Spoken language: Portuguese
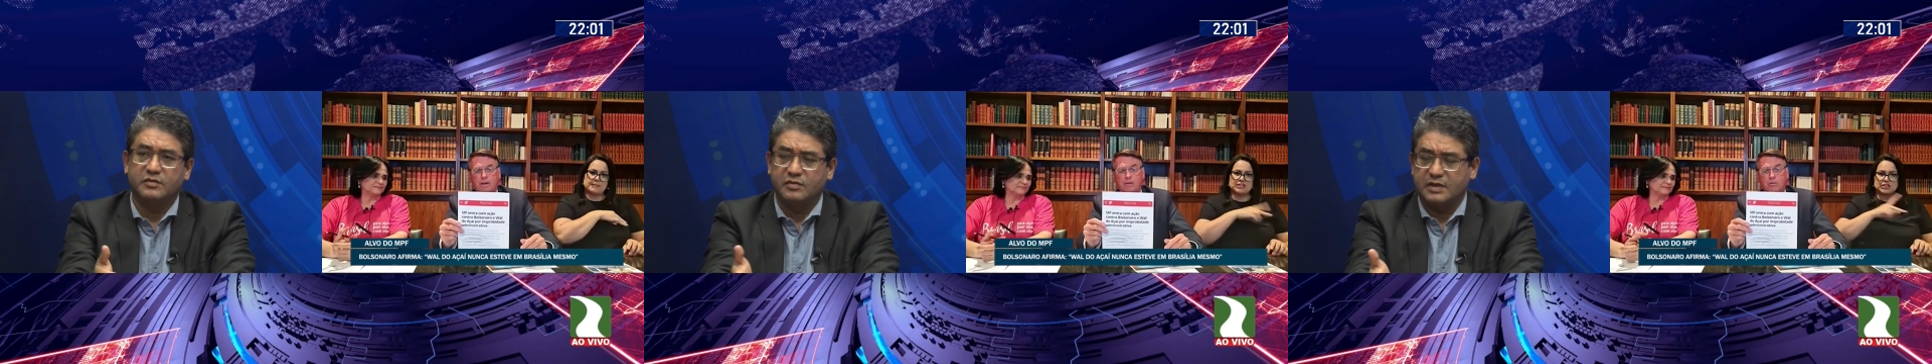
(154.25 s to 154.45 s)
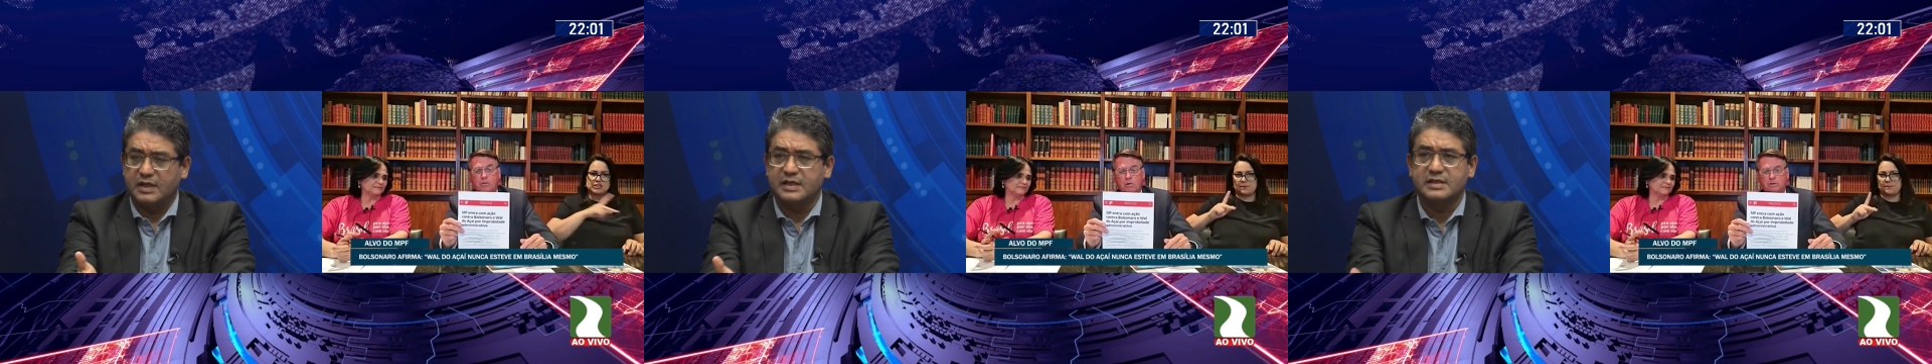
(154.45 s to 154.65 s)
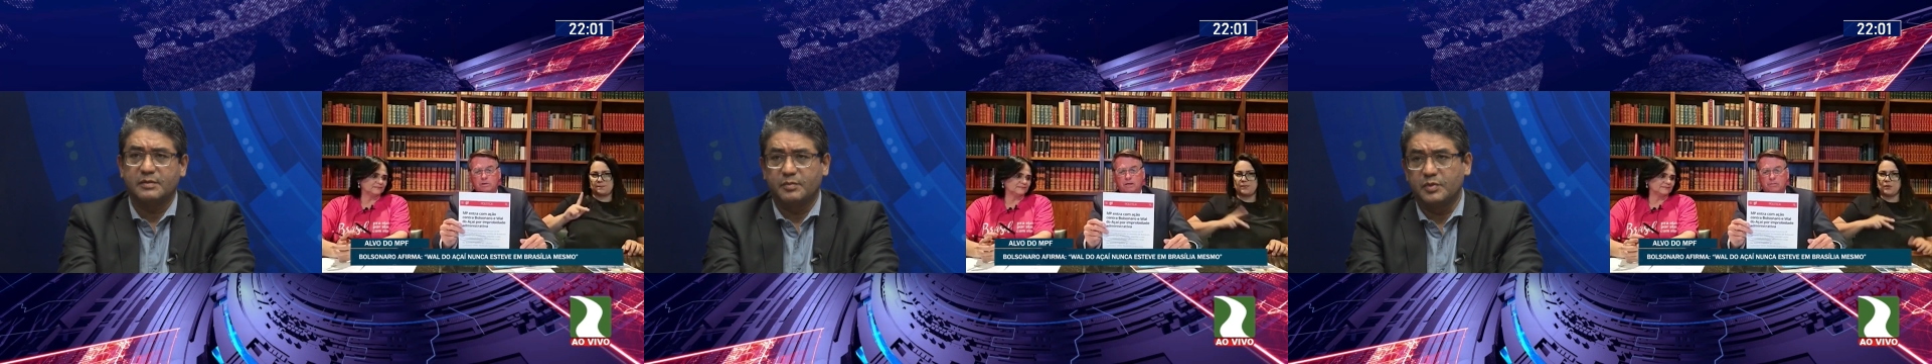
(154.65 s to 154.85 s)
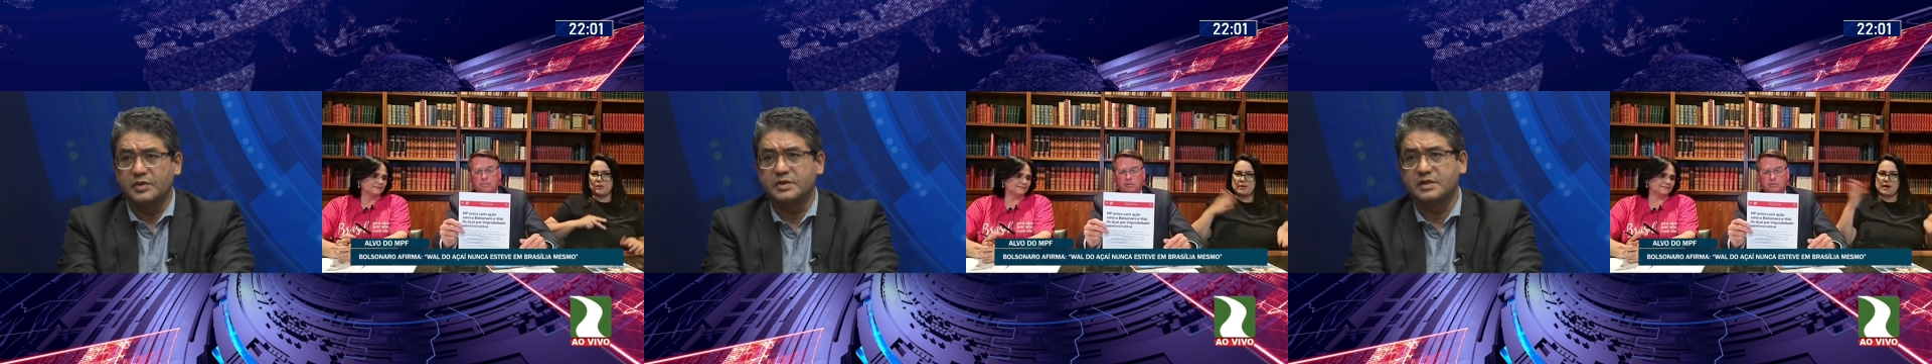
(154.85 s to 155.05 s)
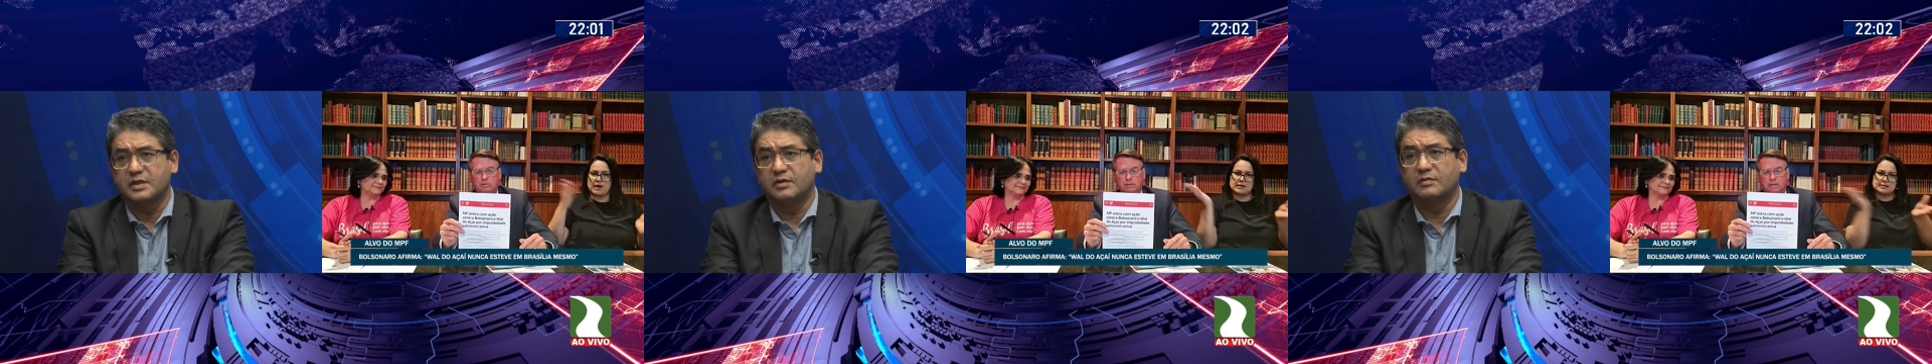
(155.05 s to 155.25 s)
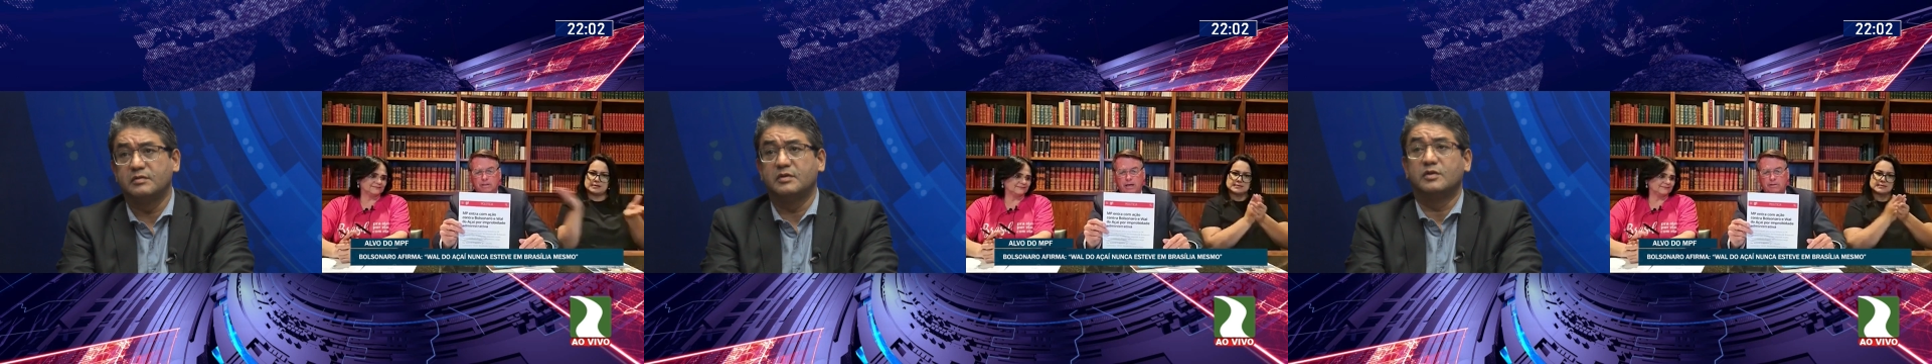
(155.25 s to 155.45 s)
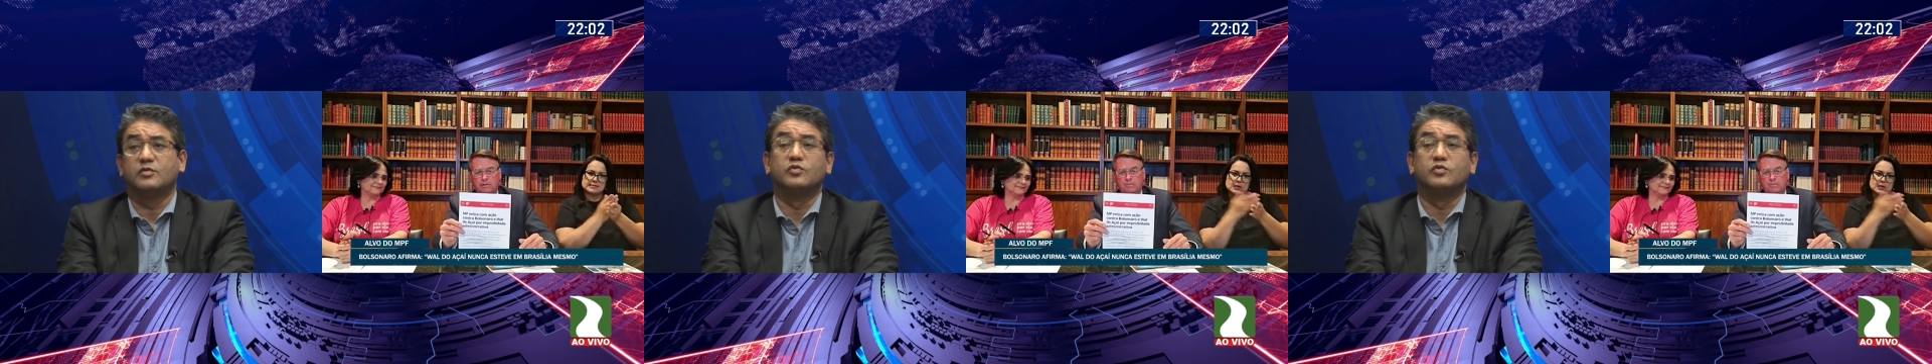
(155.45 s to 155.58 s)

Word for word: do que essa posição, Positivo.